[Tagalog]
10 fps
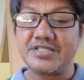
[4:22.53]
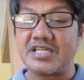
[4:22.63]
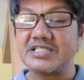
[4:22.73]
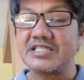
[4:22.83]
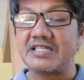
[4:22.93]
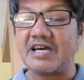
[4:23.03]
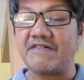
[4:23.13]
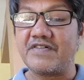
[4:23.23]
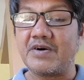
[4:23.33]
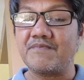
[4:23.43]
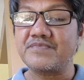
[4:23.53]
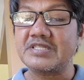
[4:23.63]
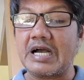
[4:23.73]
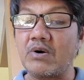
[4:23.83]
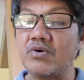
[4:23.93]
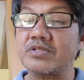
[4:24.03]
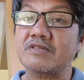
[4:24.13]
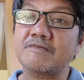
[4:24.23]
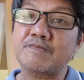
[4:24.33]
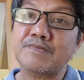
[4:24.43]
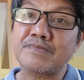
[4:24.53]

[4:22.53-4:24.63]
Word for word: dyan sa Davao. Takot.